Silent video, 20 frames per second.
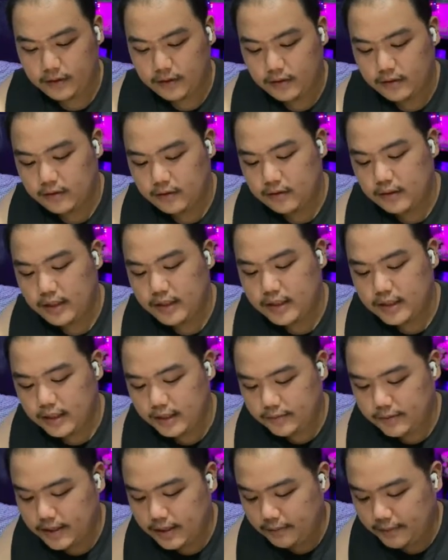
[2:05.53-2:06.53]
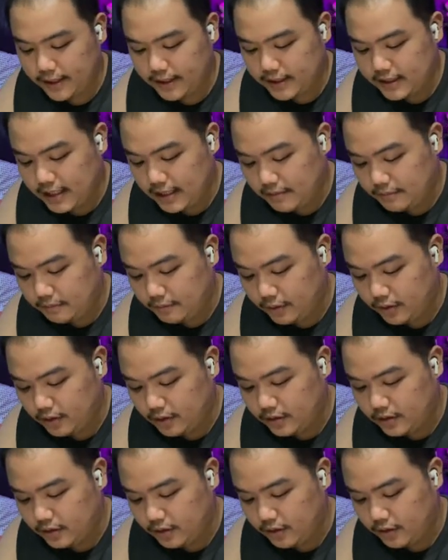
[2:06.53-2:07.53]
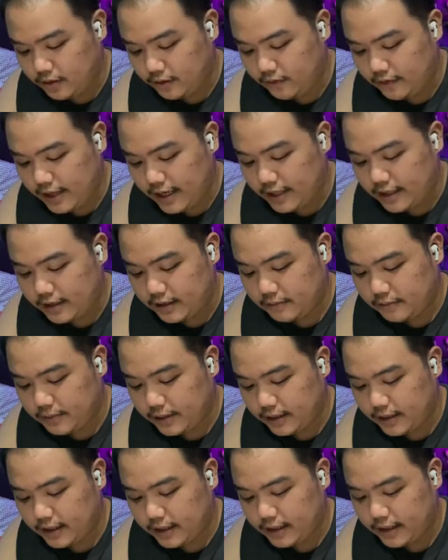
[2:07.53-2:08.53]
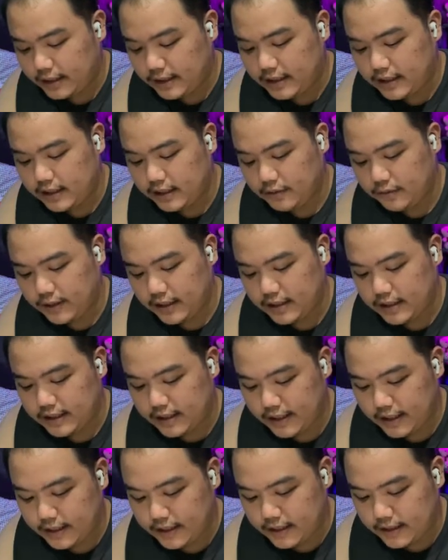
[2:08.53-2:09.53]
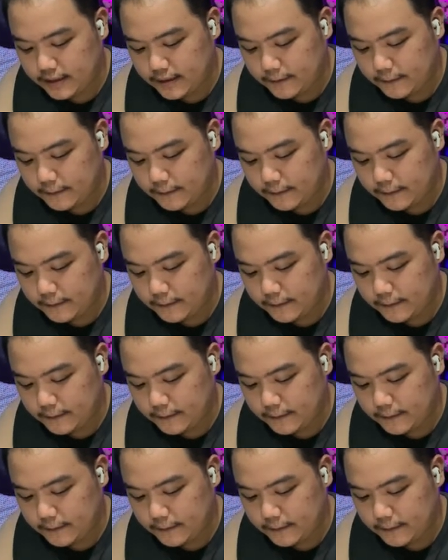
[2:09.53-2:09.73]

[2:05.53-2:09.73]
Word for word: So let's give some examples of arithmetic sequences.